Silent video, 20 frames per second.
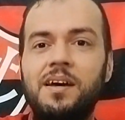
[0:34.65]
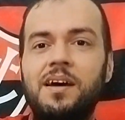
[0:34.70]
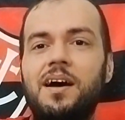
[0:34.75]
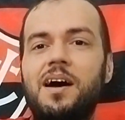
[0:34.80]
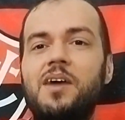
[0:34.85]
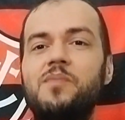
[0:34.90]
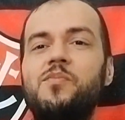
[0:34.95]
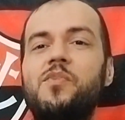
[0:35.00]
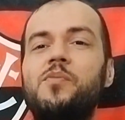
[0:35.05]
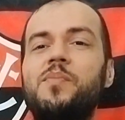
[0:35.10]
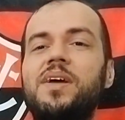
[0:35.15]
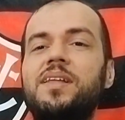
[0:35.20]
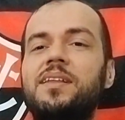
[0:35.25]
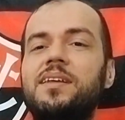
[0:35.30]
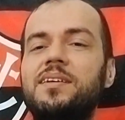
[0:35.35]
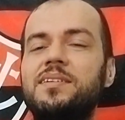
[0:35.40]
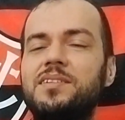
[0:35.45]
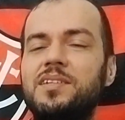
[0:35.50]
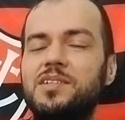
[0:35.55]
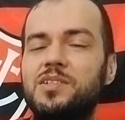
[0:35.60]
Ramon
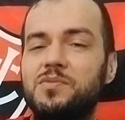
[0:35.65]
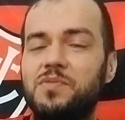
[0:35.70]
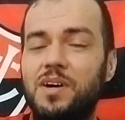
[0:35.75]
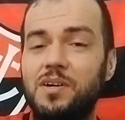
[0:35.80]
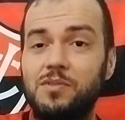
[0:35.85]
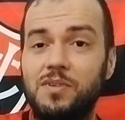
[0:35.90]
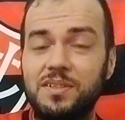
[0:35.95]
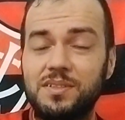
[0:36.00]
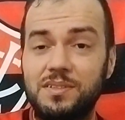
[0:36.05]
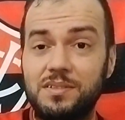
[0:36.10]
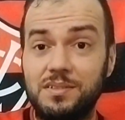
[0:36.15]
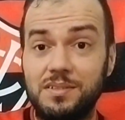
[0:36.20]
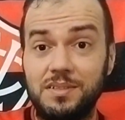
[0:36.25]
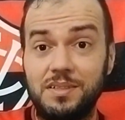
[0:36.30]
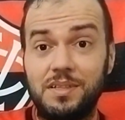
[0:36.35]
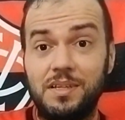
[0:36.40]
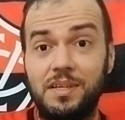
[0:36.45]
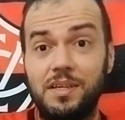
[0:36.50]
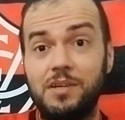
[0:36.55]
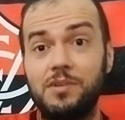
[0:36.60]
Menezes falou
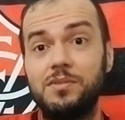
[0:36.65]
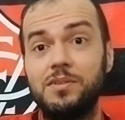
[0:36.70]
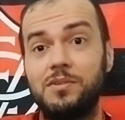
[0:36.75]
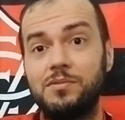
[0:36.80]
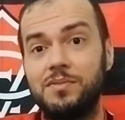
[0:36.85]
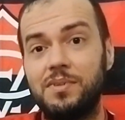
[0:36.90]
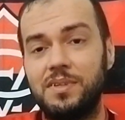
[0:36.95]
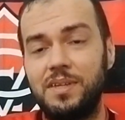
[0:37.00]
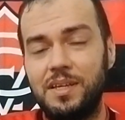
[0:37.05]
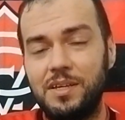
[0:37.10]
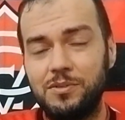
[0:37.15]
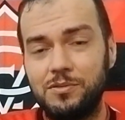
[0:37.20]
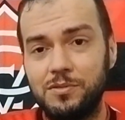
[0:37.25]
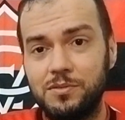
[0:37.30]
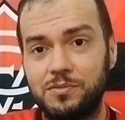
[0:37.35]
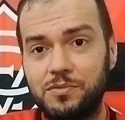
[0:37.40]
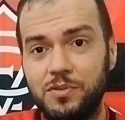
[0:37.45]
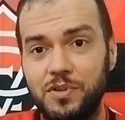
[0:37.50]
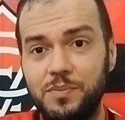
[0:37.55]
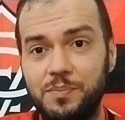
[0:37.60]
assim: eu não, eu não
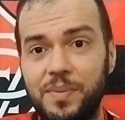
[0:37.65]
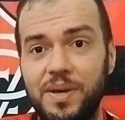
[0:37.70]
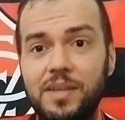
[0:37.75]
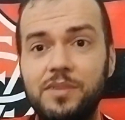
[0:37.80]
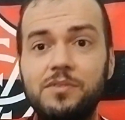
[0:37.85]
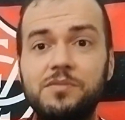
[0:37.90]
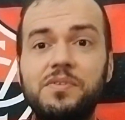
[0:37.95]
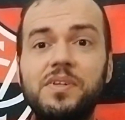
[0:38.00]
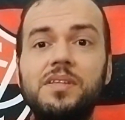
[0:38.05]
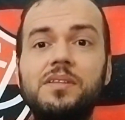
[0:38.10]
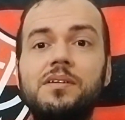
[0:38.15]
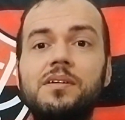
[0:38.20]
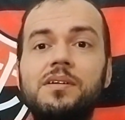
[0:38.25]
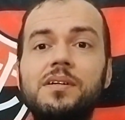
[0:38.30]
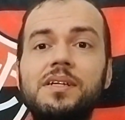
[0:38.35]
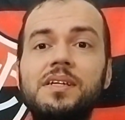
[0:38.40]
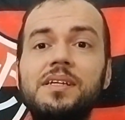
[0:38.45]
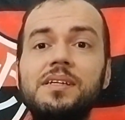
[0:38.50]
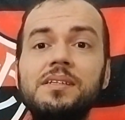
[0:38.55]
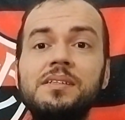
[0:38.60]
fui bem no
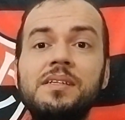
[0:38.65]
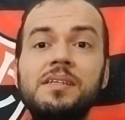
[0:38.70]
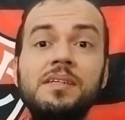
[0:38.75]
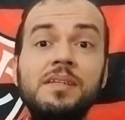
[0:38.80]
Vitória,